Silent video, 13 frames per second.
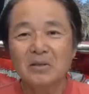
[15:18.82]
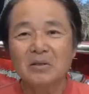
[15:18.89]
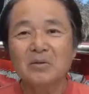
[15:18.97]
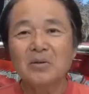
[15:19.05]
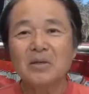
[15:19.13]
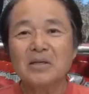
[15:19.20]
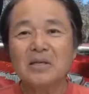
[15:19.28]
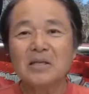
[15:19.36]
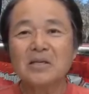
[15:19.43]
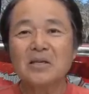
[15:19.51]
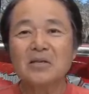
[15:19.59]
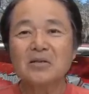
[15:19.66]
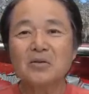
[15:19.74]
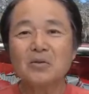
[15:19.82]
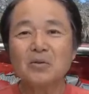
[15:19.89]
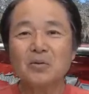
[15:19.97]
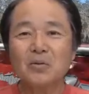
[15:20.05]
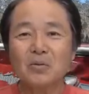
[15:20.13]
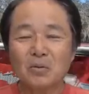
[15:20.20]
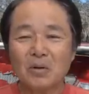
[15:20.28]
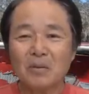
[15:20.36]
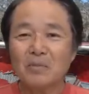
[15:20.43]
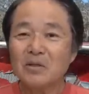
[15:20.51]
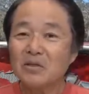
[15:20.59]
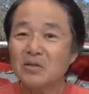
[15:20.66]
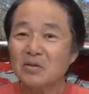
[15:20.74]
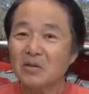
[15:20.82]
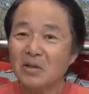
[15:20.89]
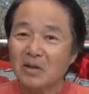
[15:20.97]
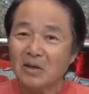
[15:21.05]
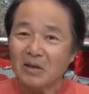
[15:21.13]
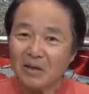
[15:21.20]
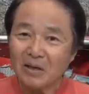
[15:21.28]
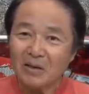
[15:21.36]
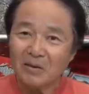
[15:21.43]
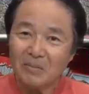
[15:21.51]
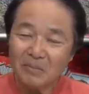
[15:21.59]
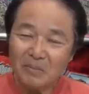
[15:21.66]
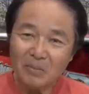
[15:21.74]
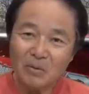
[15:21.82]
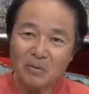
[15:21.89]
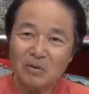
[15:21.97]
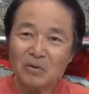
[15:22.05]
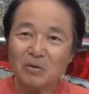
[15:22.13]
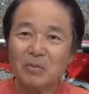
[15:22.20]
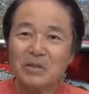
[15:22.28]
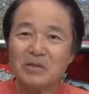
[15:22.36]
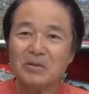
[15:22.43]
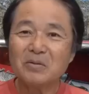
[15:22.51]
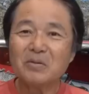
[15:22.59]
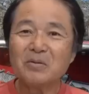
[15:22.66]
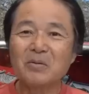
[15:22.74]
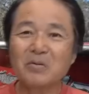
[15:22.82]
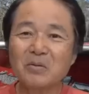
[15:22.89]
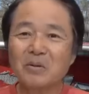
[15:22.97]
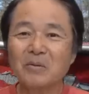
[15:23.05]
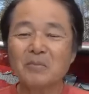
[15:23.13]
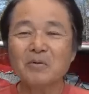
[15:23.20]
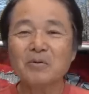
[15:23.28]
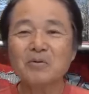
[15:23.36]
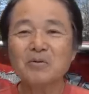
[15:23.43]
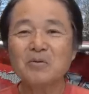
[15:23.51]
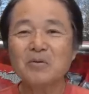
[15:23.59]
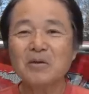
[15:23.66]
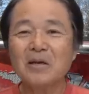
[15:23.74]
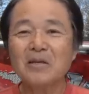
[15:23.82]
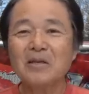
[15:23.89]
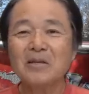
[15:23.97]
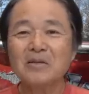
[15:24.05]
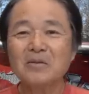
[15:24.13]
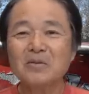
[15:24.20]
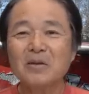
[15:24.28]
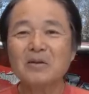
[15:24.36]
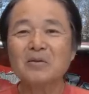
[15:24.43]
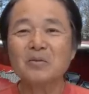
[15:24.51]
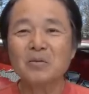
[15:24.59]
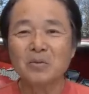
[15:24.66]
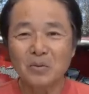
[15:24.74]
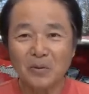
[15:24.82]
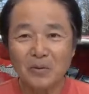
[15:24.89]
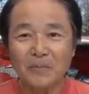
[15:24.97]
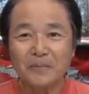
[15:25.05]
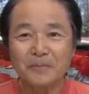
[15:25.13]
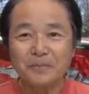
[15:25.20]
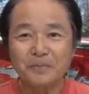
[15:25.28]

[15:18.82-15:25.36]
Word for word: それがさせやすいということは、水の中へ潜り込ませるということがものすごくやりやすくなるのと、